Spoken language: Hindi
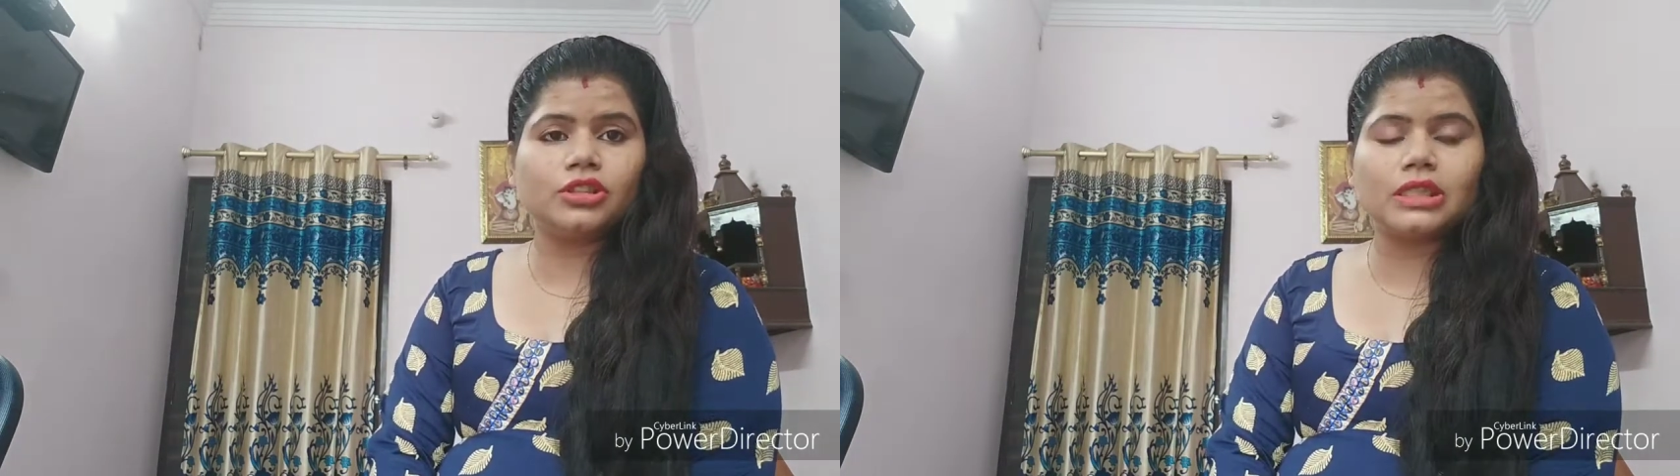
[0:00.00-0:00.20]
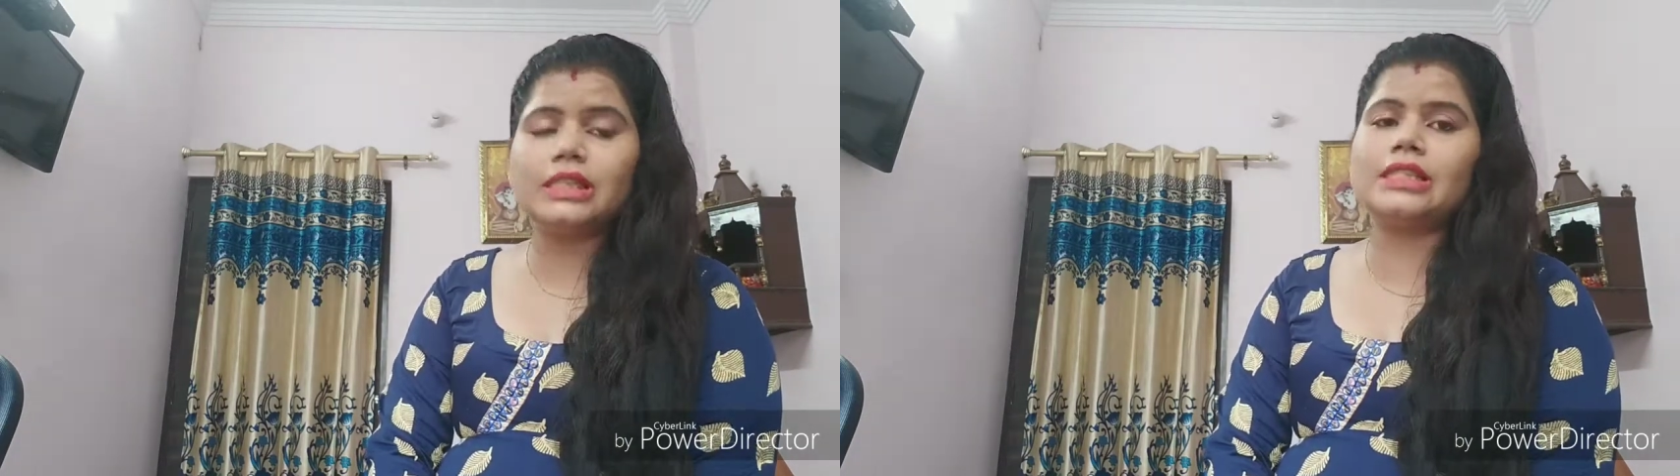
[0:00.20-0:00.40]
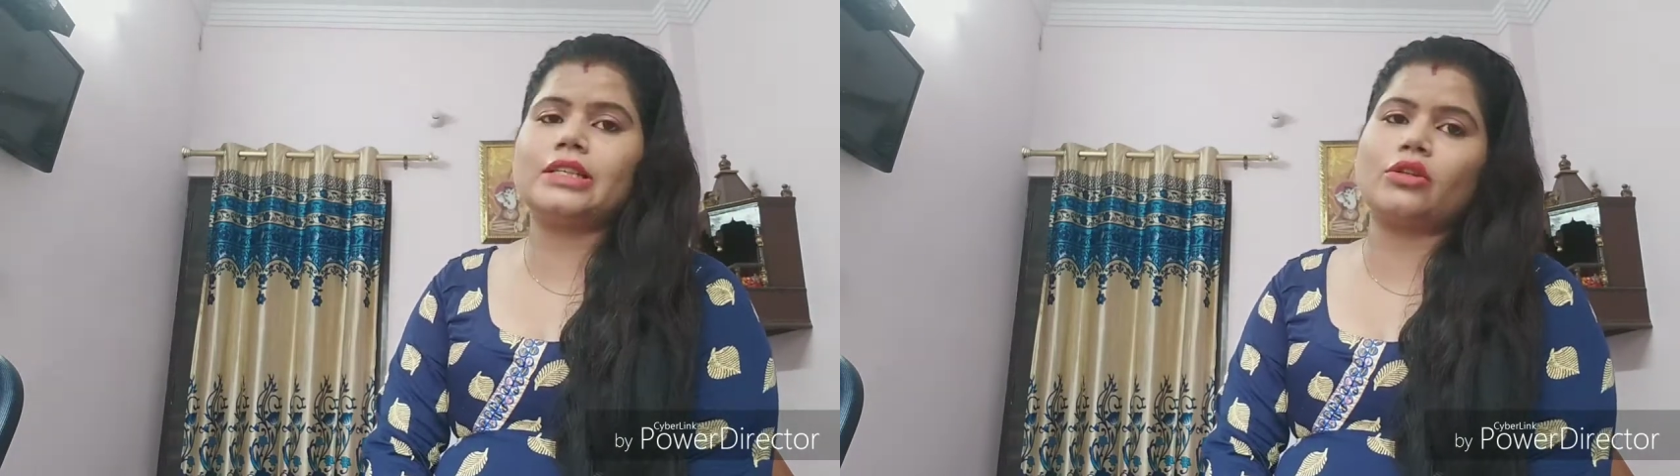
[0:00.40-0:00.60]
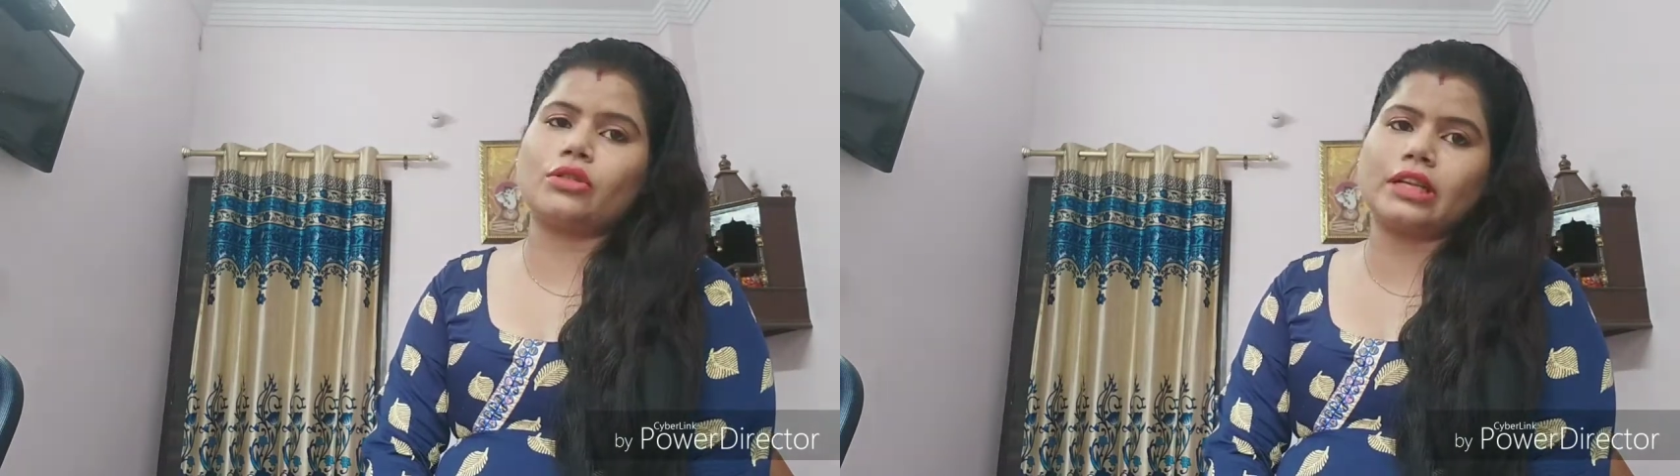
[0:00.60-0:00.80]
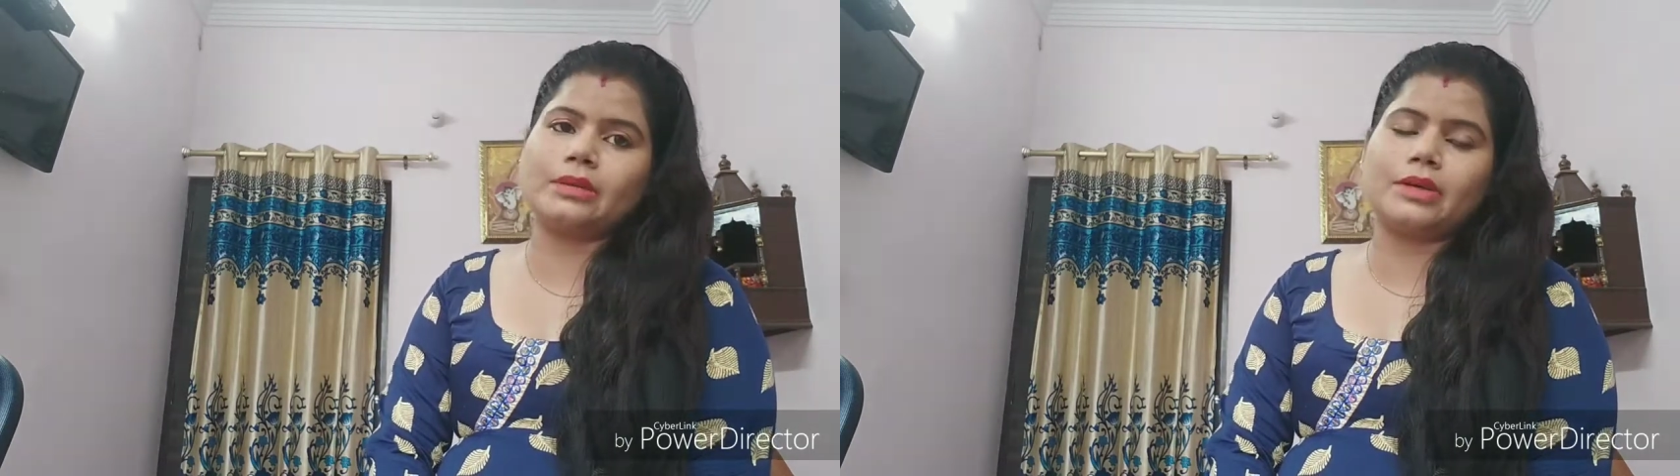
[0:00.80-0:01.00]
जल्दी से
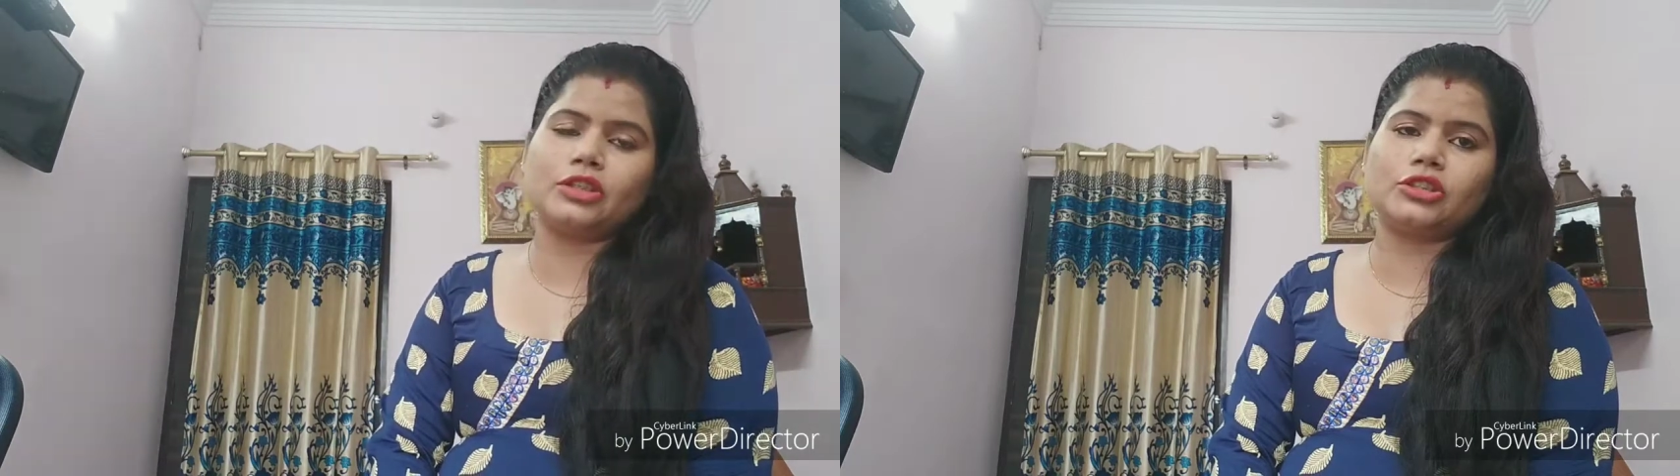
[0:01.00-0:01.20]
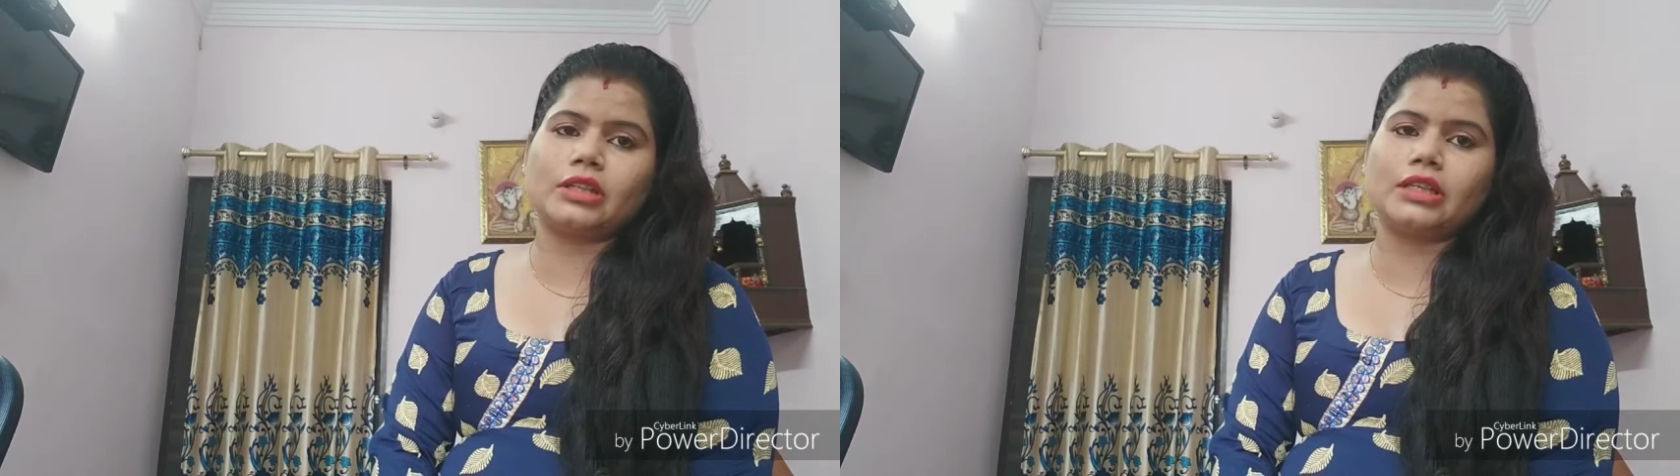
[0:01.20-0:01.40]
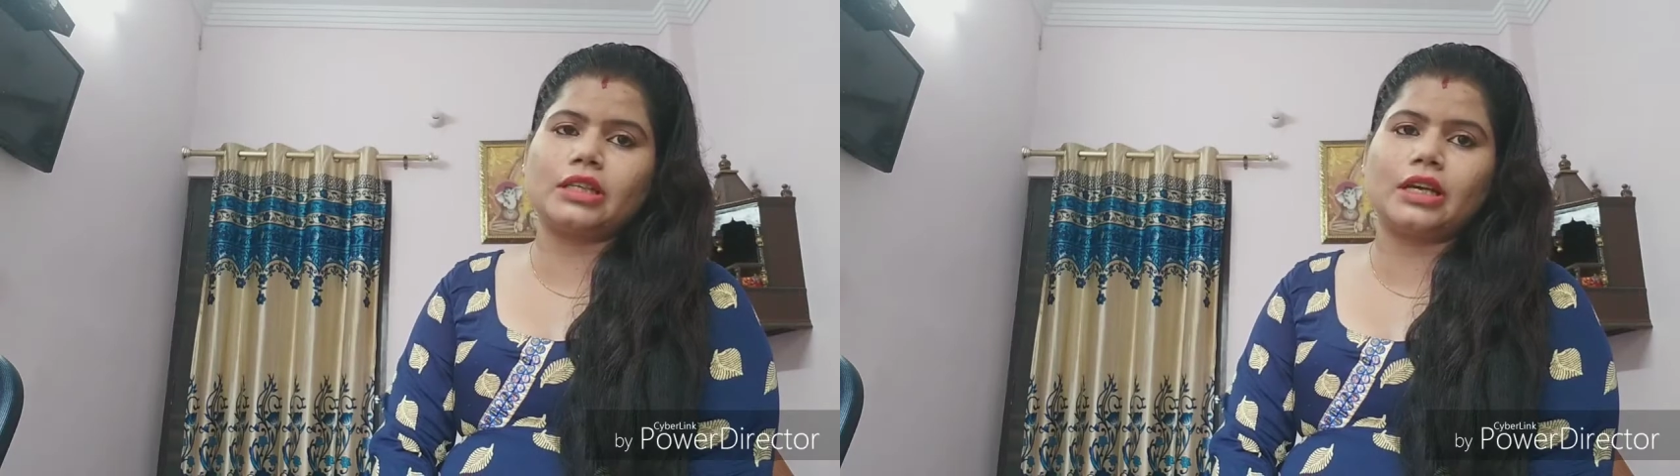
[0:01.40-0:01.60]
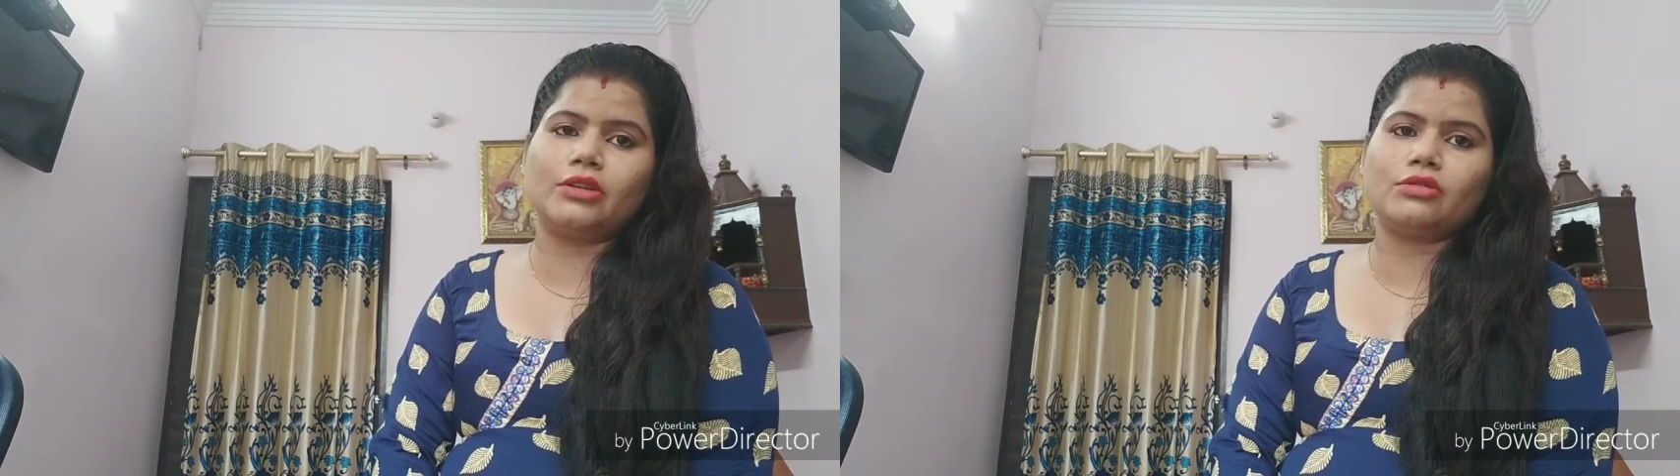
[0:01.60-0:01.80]
डॉक्टर के पास जाके दिखाइए